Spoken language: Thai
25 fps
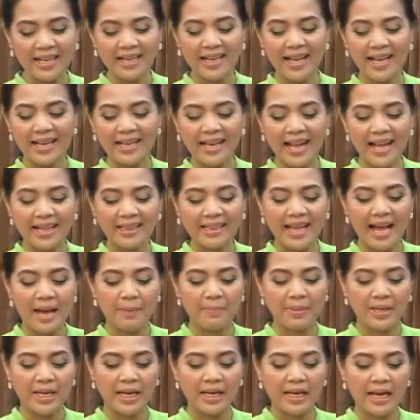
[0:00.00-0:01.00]
ยังไงหน้าตา
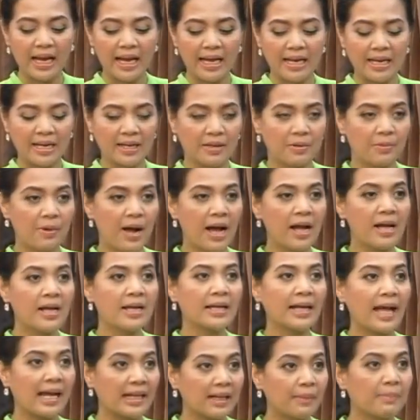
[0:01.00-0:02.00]
เป็นยังไงหรือว่า
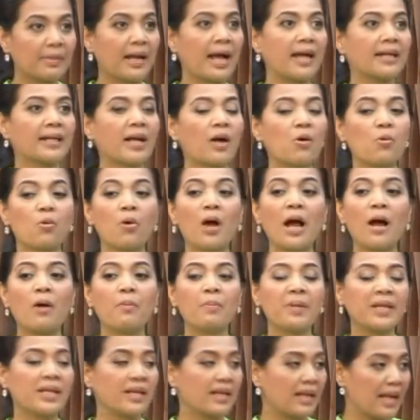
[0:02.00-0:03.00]
การทำงานของเขา
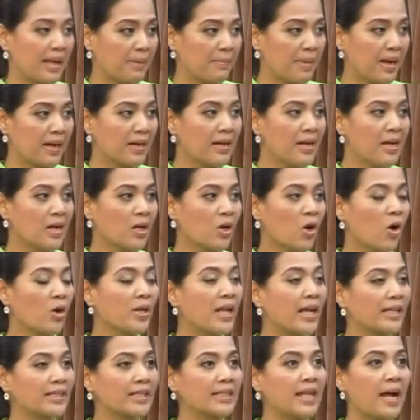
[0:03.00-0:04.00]
เป็นยังไงบ้างก็
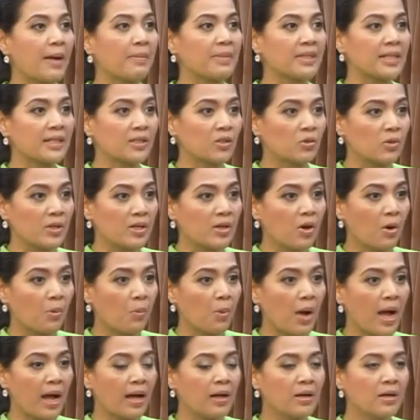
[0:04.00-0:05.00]
อยากจะถามอาจารย์ตรงนี้ก่อ
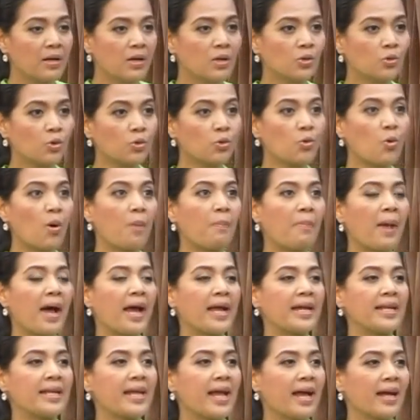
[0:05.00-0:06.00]
นว่าทั่วไป
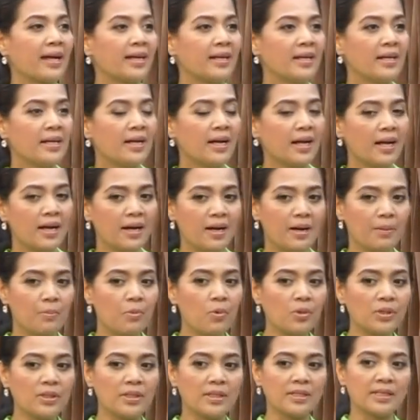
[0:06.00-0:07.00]
เนี่ย
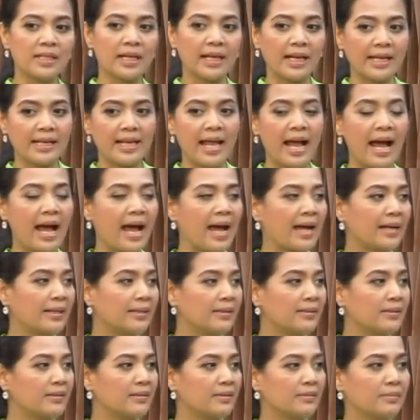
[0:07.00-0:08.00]
พูดถึงจักรยาน
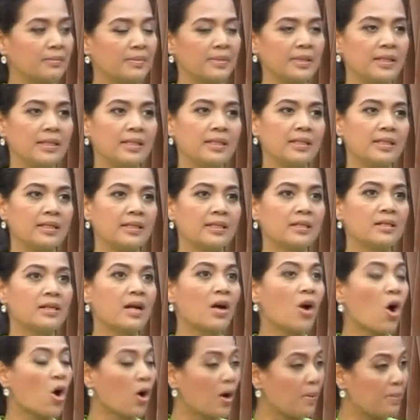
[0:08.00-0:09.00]
มีเค
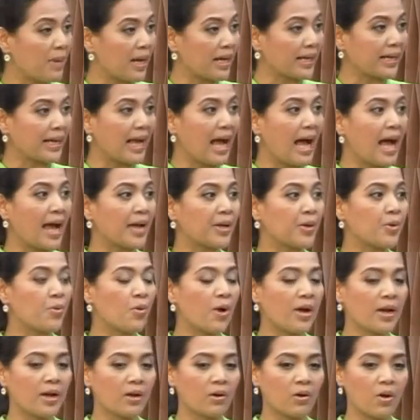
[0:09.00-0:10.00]
รื่องออกกำลังกาย
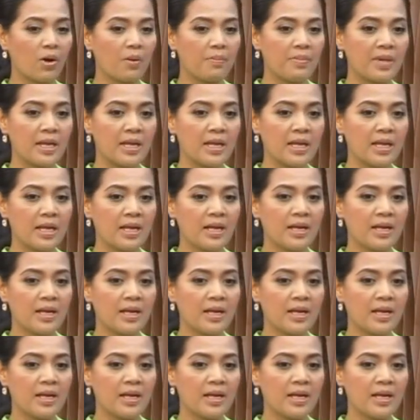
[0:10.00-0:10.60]
ด้วยแล้วก็มี